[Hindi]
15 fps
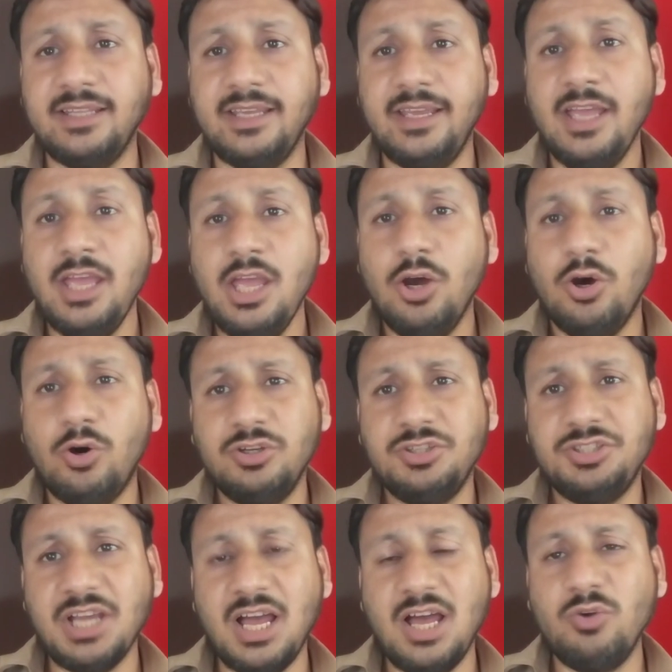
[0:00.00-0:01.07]
थे
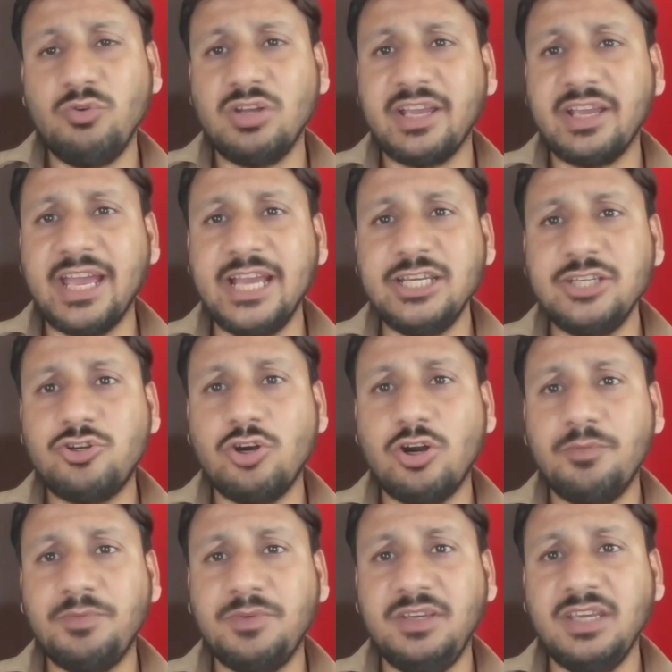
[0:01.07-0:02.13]
और जहां उनका कैच
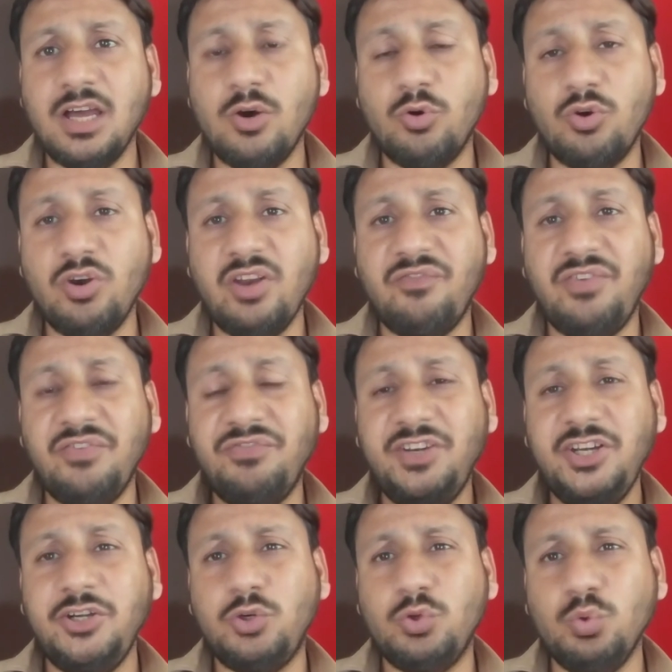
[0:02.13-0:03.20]
ड्रॉप किया उन्होंने
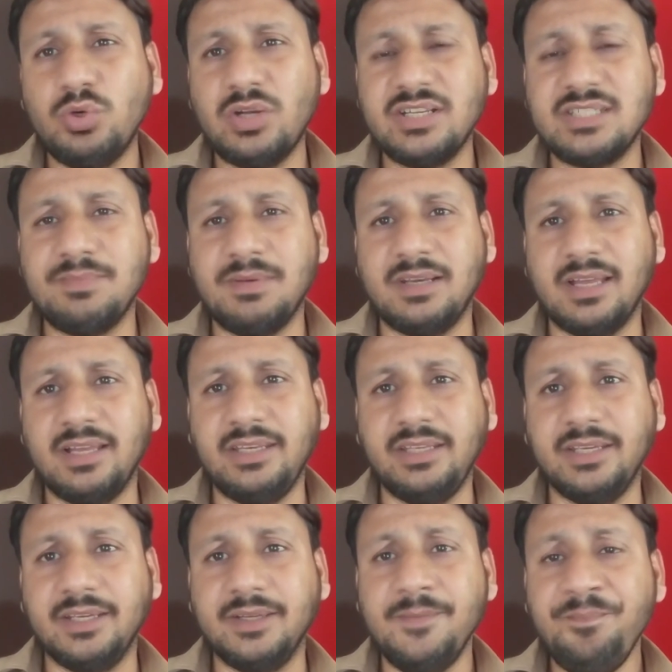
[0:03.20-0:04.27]
52 रन्स बना
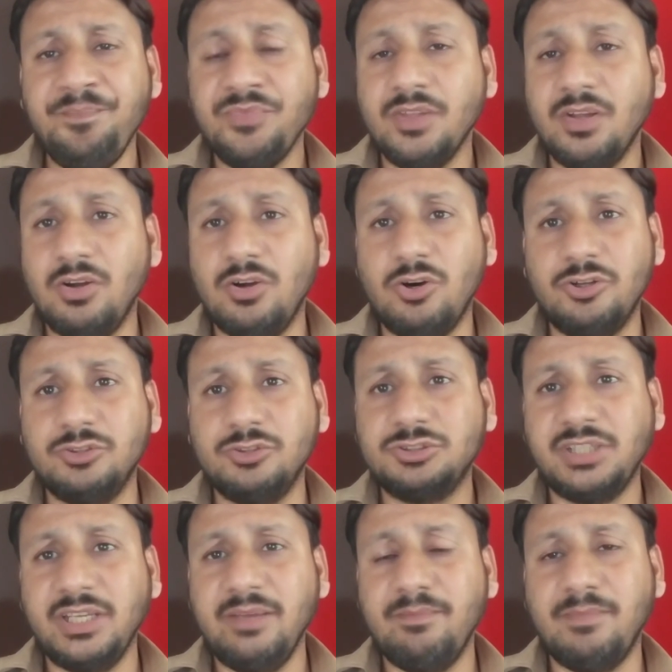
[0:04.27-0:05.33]
लिए और
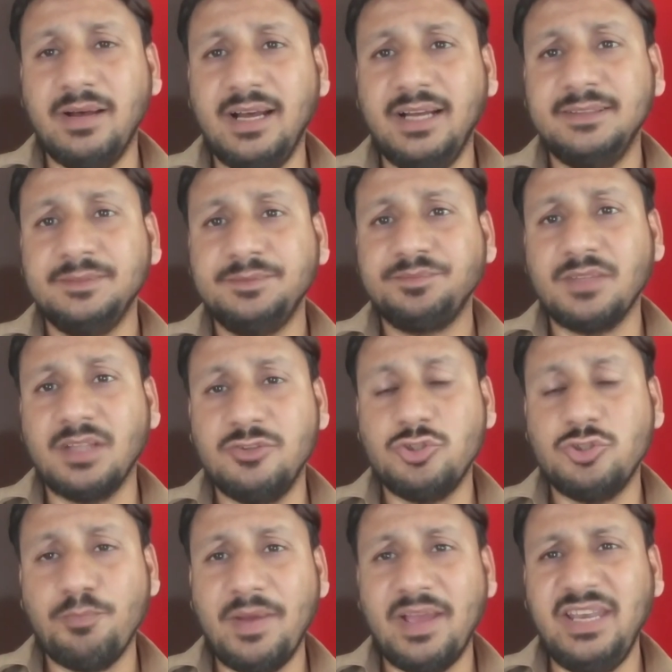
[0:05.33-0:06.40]
उसके बाद
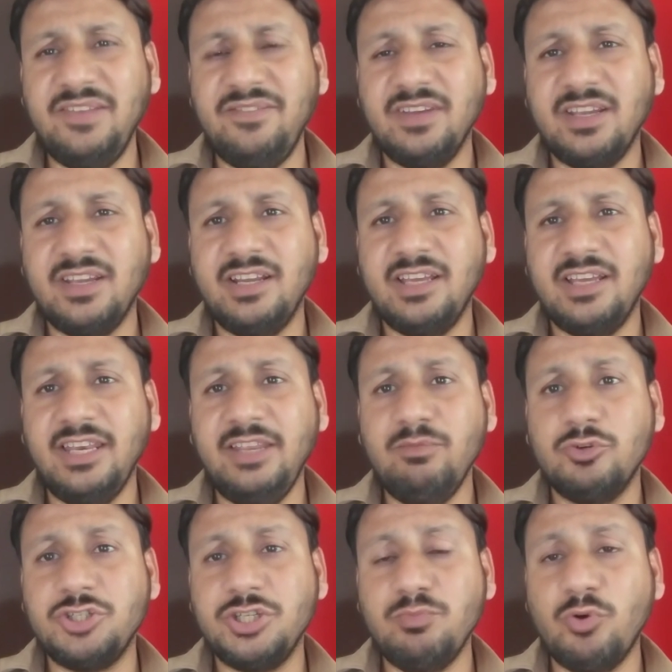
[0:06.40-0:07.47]
जो पहली विकेट गिरी
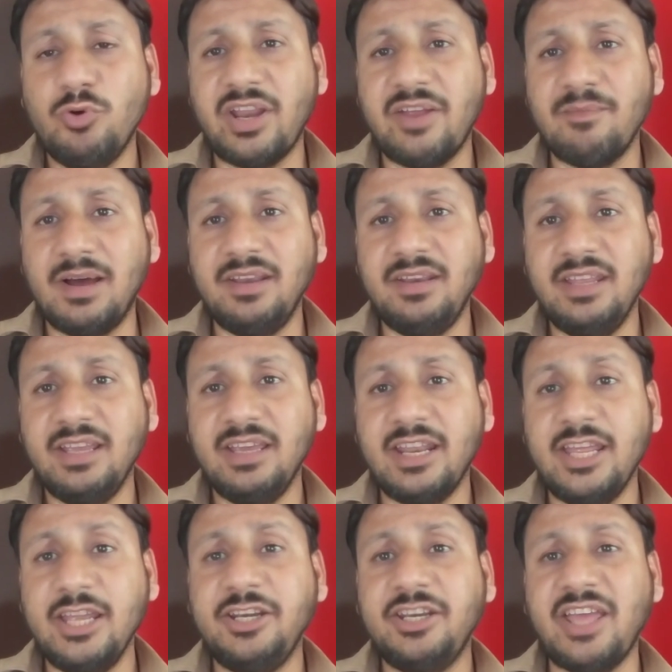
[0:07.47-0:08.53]
मुजीबुर रहमान ने
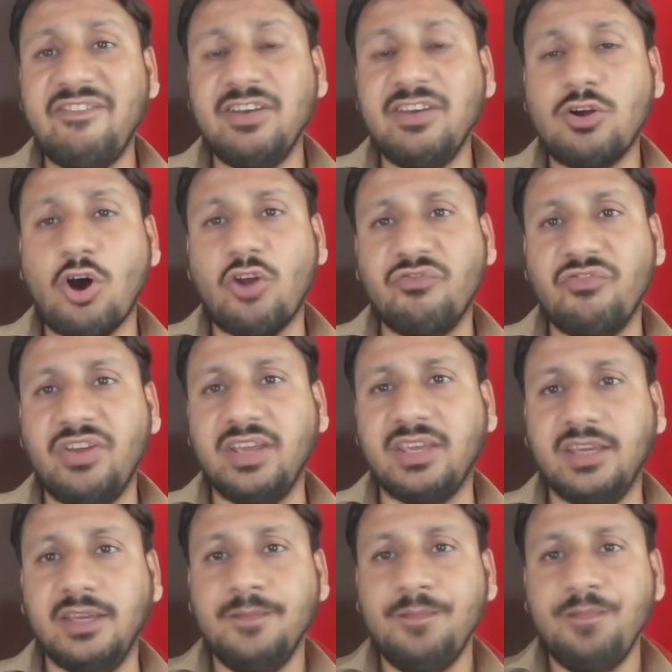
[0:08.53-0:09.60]
गिराई डेविन कॉनवे
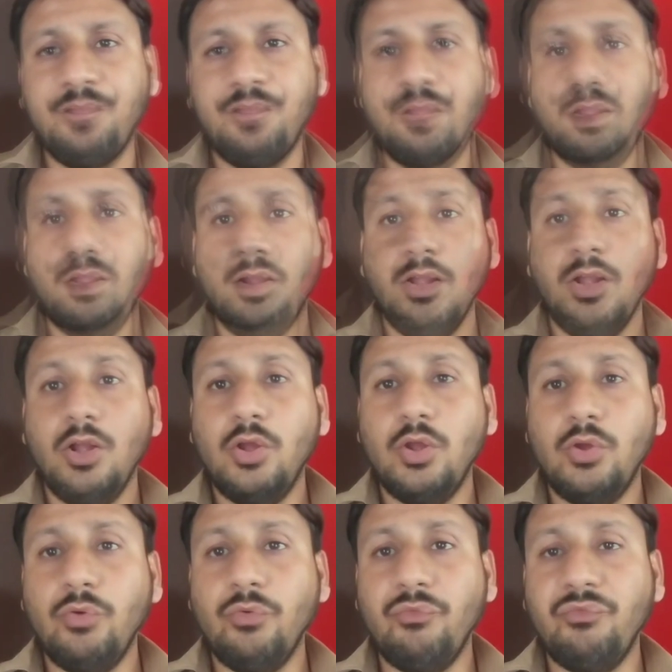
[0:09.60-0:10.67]
की
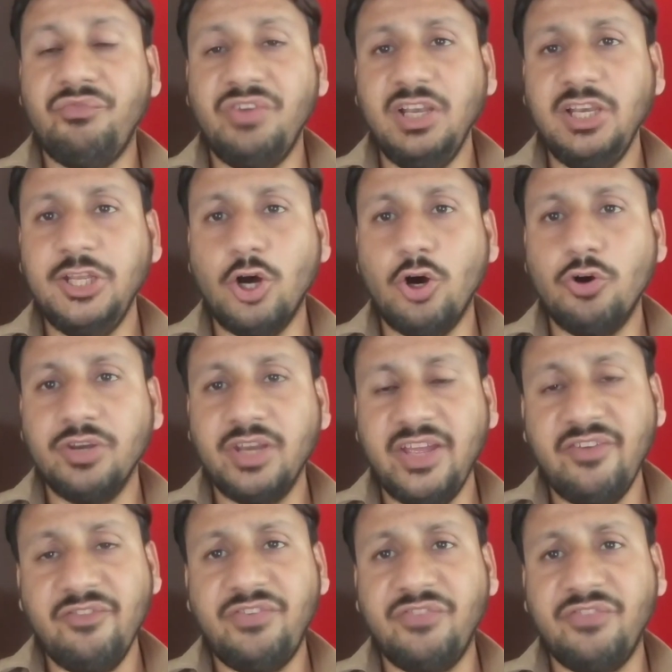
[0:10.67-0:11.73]
विलियोंग
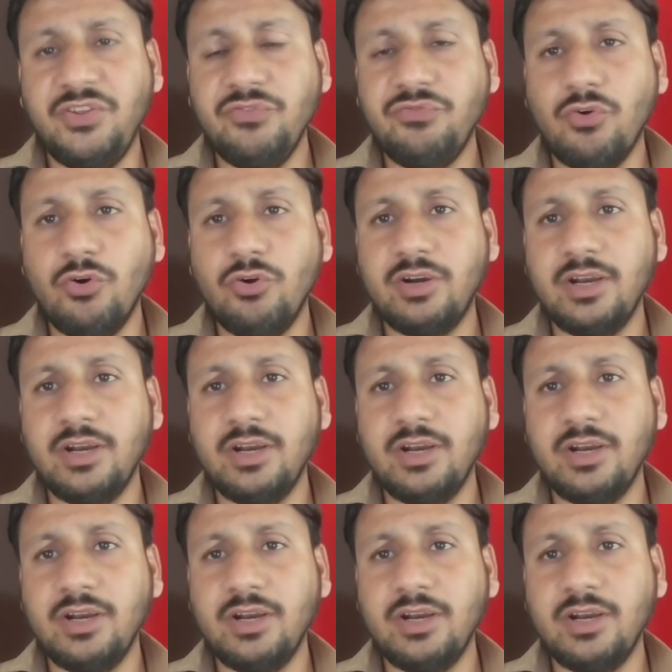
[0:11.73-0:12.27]
ने 54